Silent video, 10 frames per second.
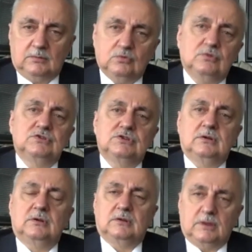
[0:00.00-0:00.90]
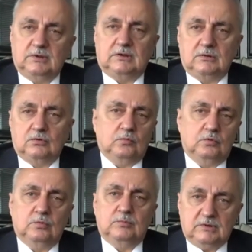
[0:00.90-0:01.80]
Bunun için tabii ki
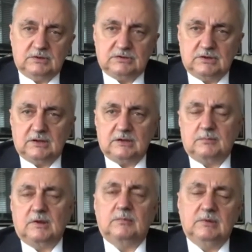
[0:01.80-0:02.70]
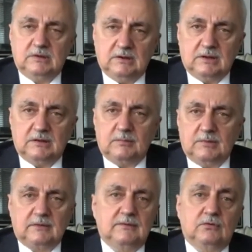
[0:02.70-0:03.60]
toplumu bilgilendirmek,
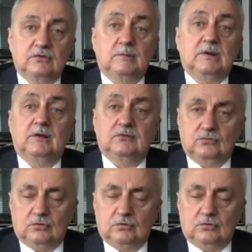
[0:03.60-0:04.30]
bilgilendirmek ve o zaman hazır